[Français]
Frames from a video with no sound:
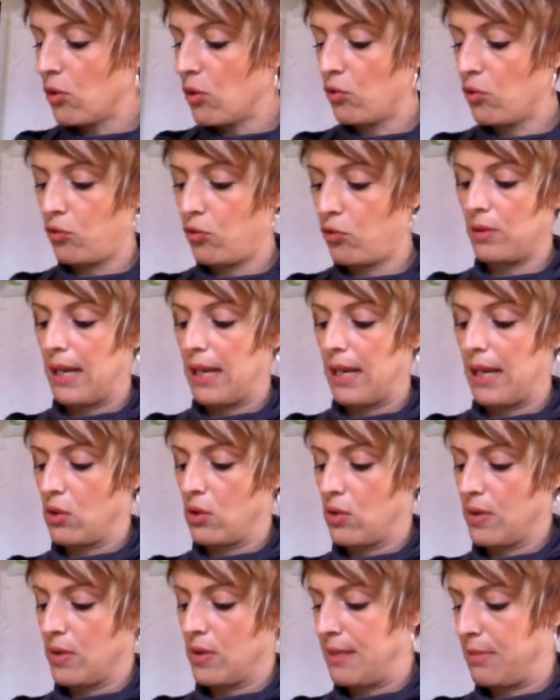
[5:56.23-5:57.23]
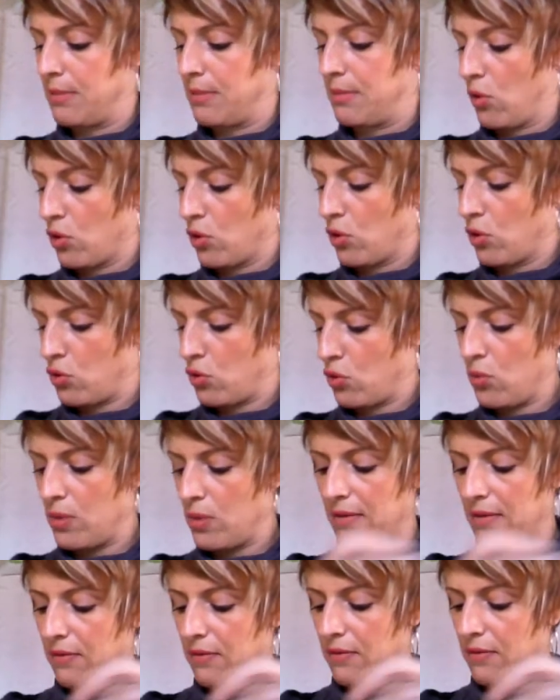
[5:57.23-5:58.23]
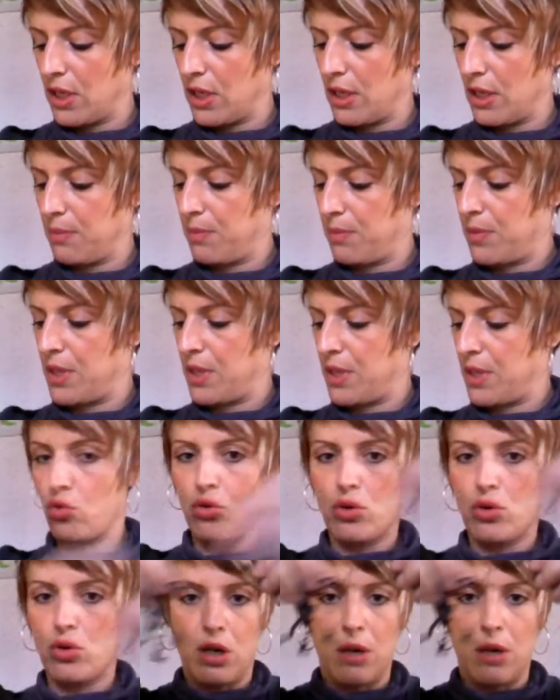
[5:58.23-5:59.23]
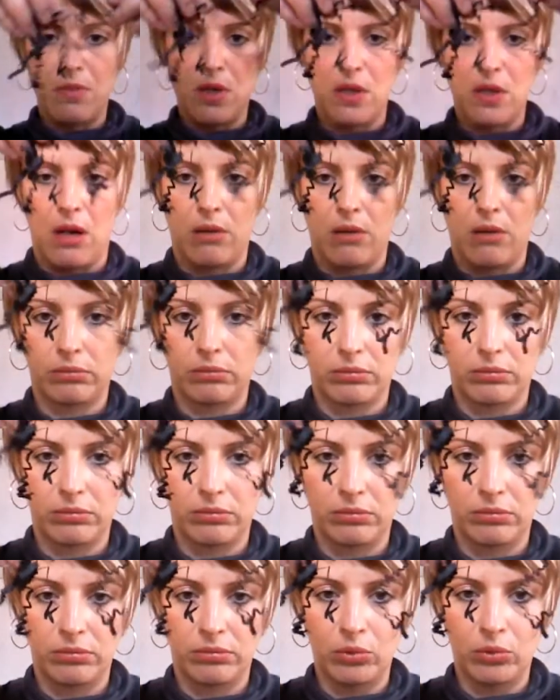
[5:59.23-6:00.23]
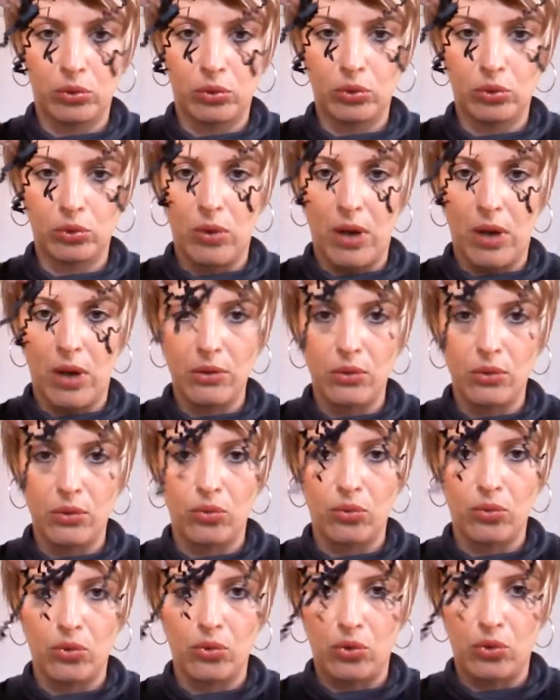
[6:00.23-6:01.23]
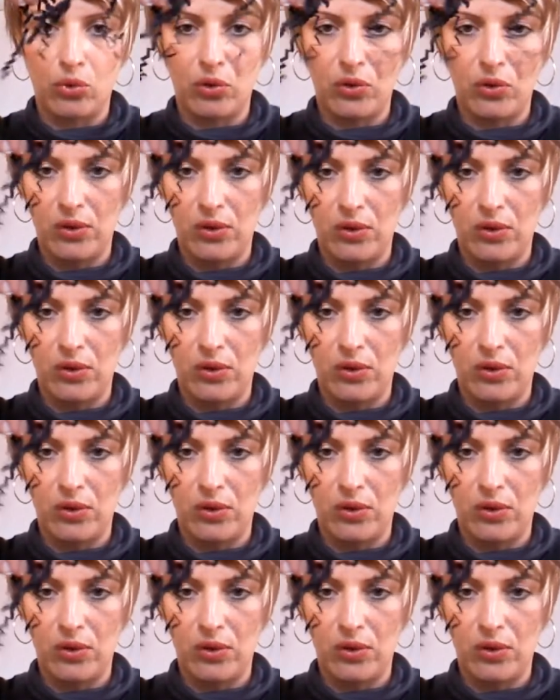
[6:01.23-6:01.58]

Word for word: Voilà. Et le fond de la Glossy Box, on avait des petits trucs comme ça, tout noir.